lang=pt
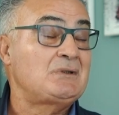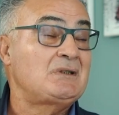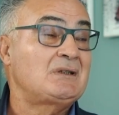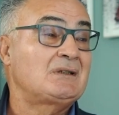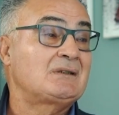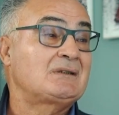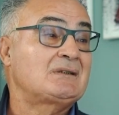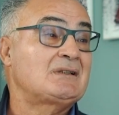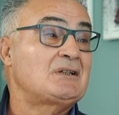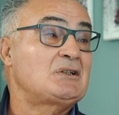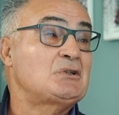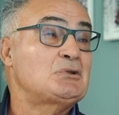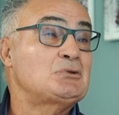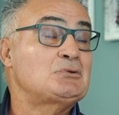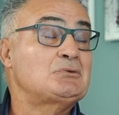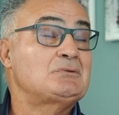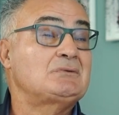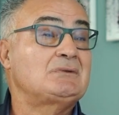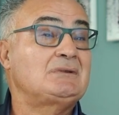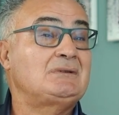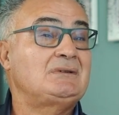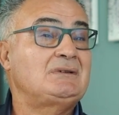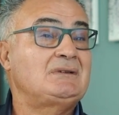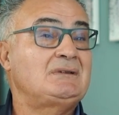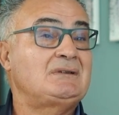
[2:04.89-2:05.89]
E
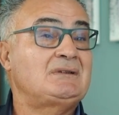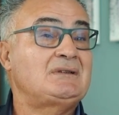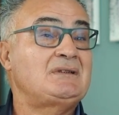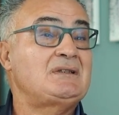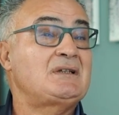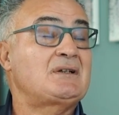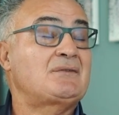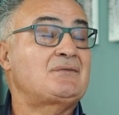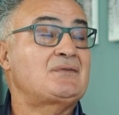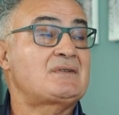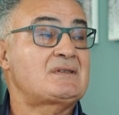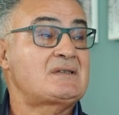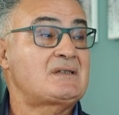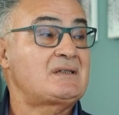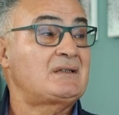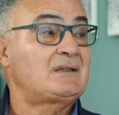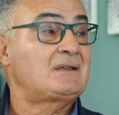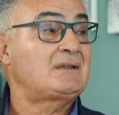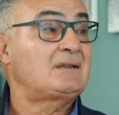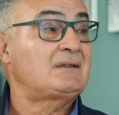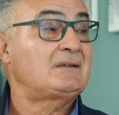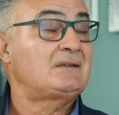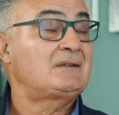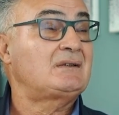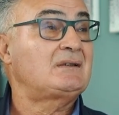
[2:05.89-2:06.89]
então tinha que
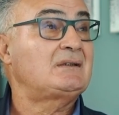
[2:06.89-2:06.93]
fazer,